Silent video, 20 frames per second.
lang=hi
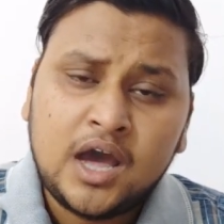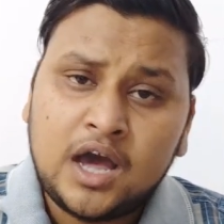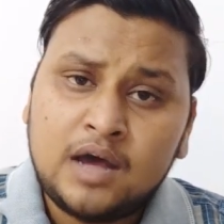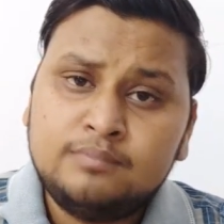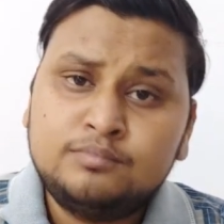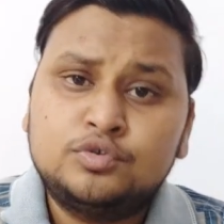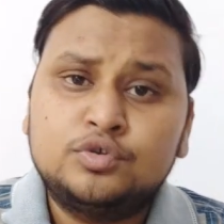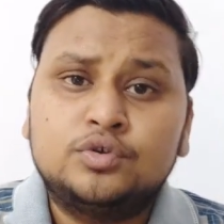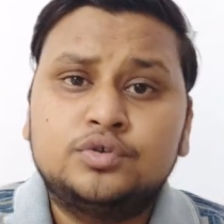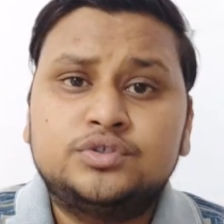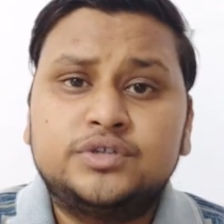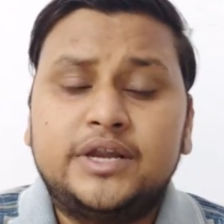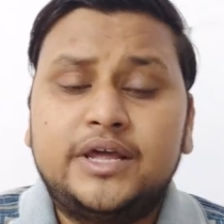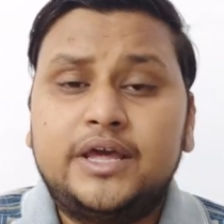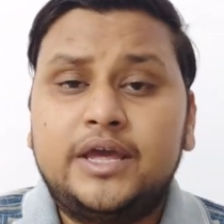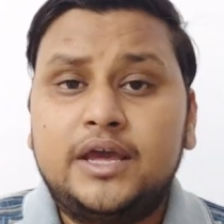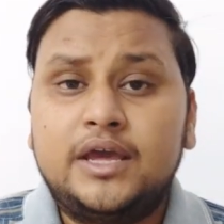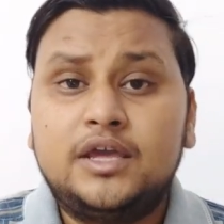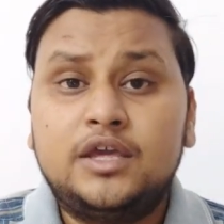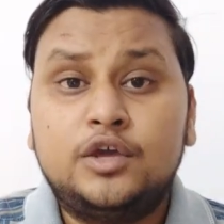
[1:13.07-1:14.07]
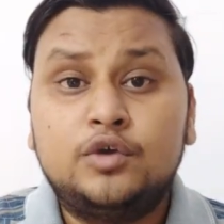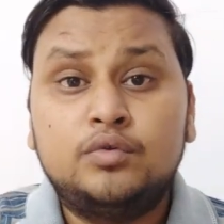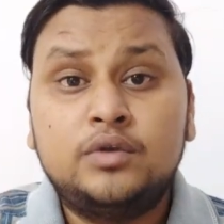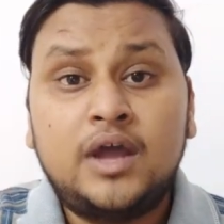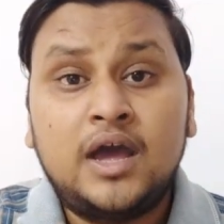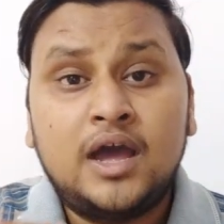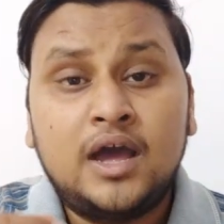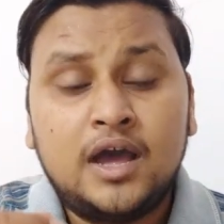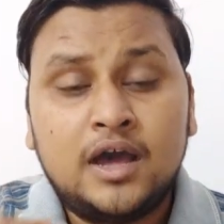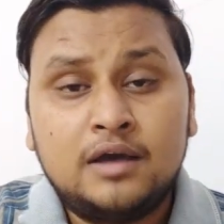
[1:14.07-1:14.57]
हम सोच रहे हैं क्यों
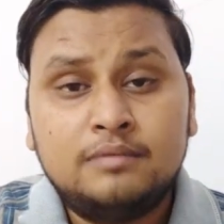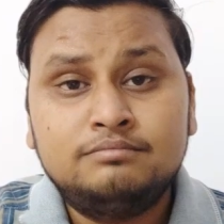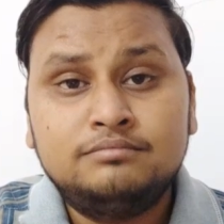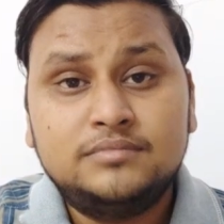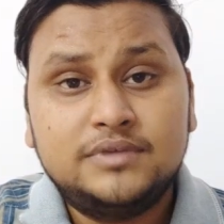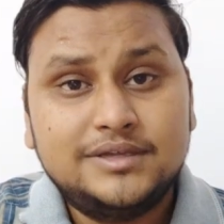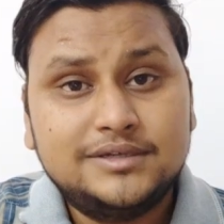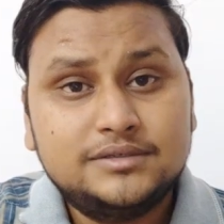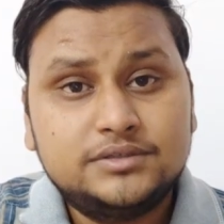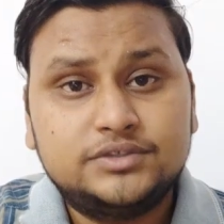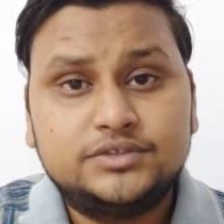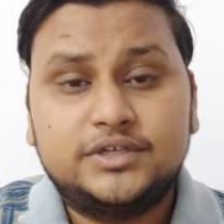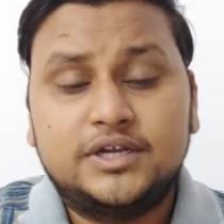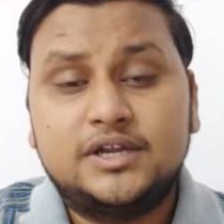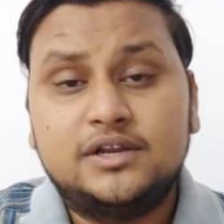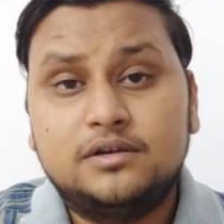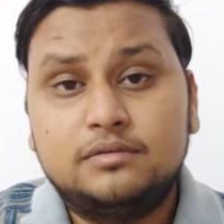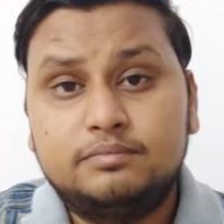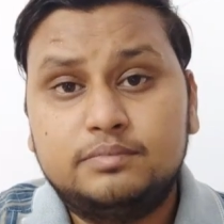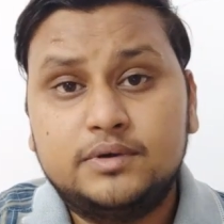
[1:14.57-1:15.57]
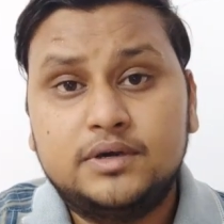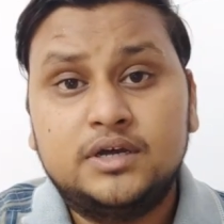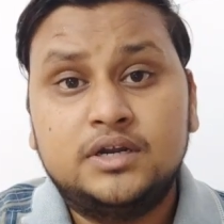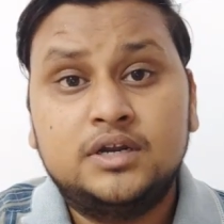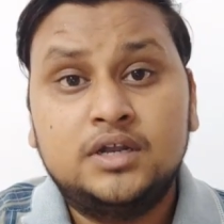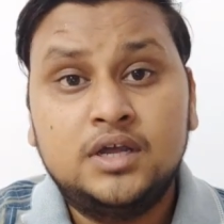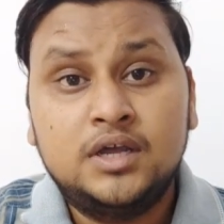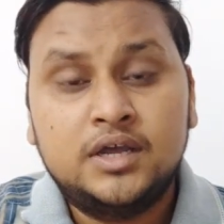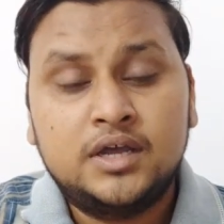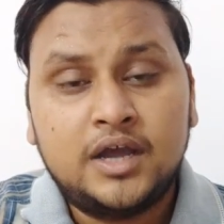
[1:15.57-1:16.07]
ना हम इस चैनल
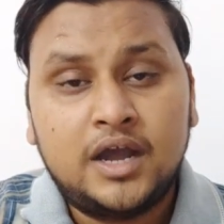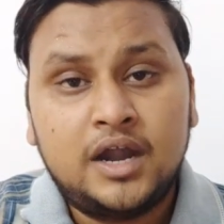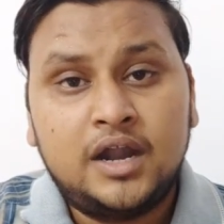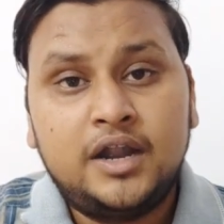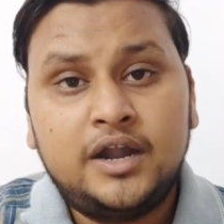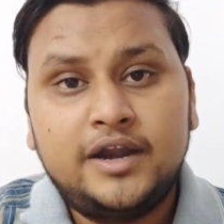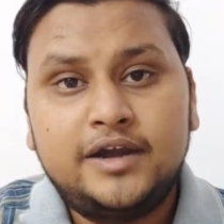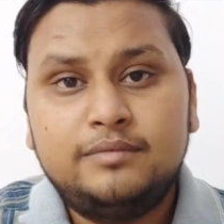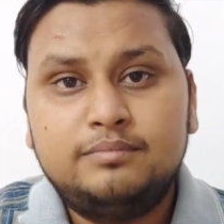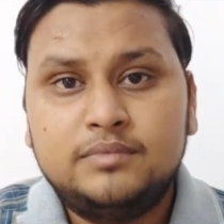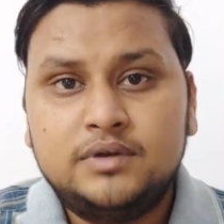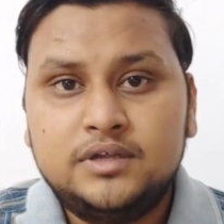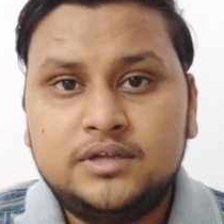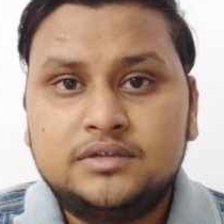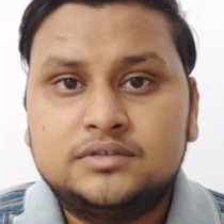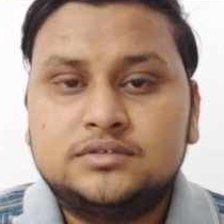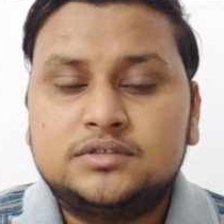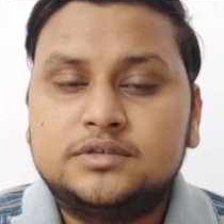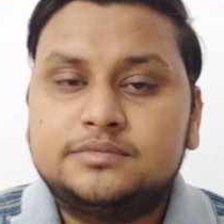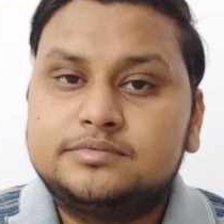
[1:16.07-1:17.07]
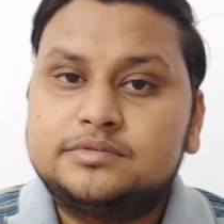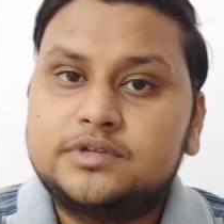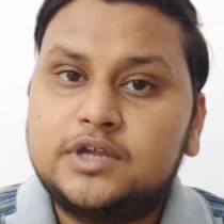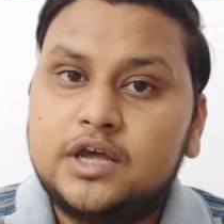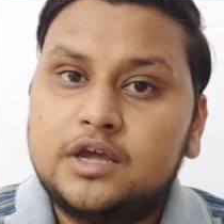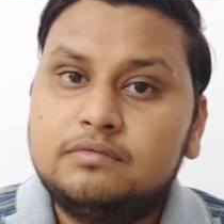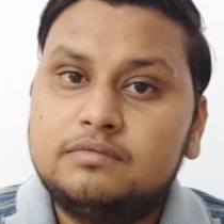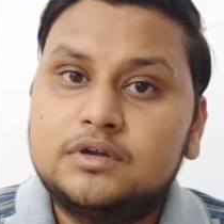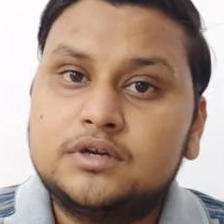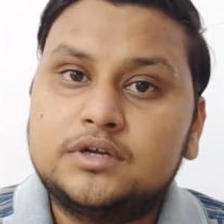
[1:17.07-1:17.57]
पर 100 मिलियन
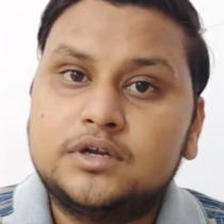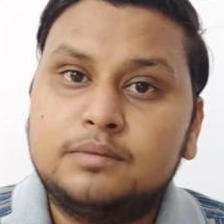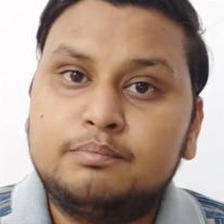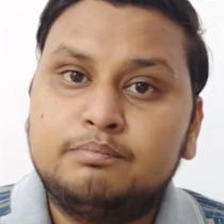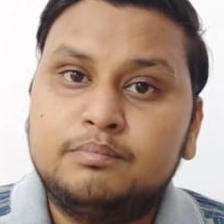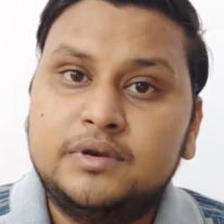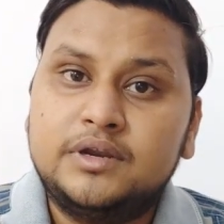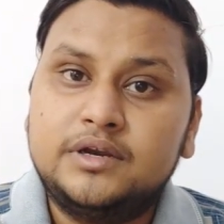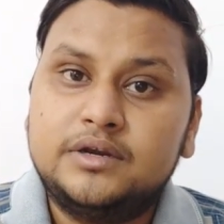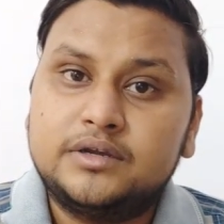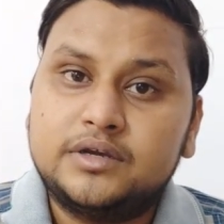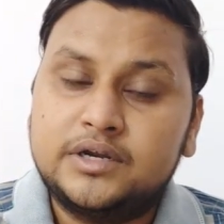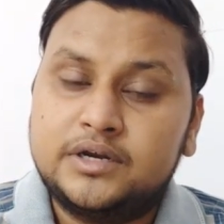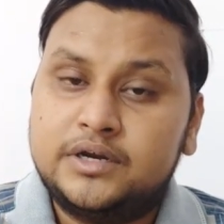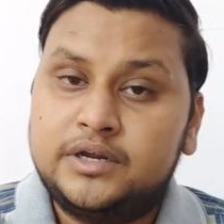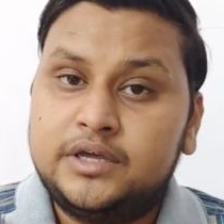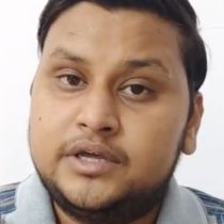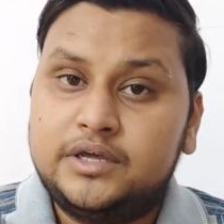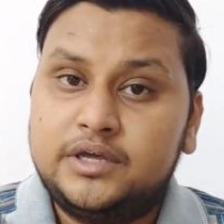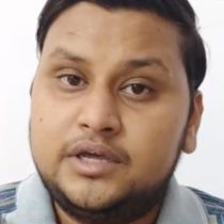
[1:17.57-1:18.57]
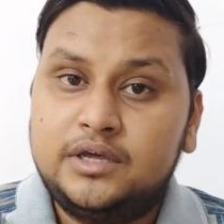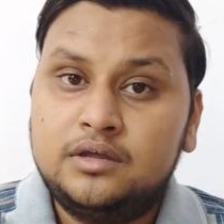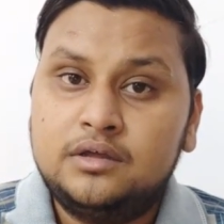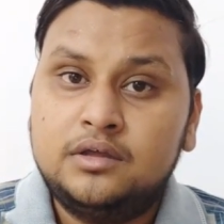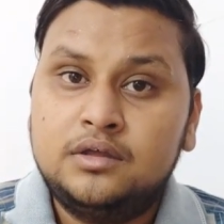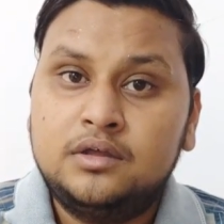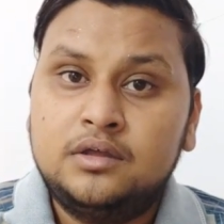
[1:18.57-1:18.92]
सब्सक्राइबर कंप्लीट करने की